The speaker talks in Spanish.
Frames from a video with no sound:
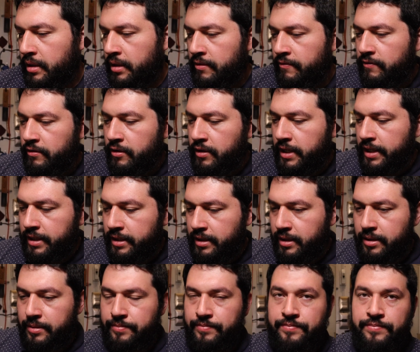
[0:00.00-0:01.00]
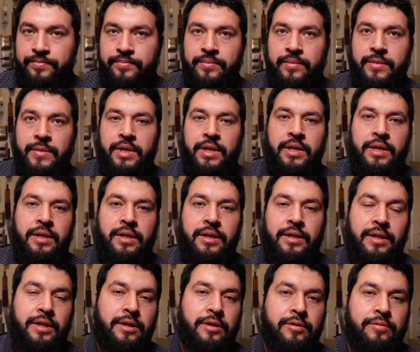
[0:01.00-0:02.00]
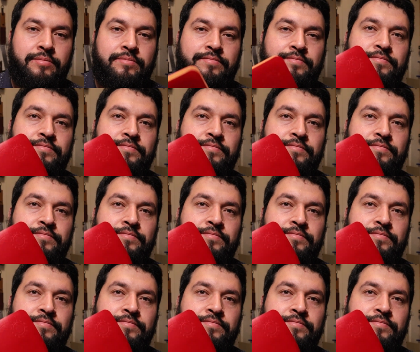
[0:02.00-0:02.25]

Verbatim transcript: El violeta y negro.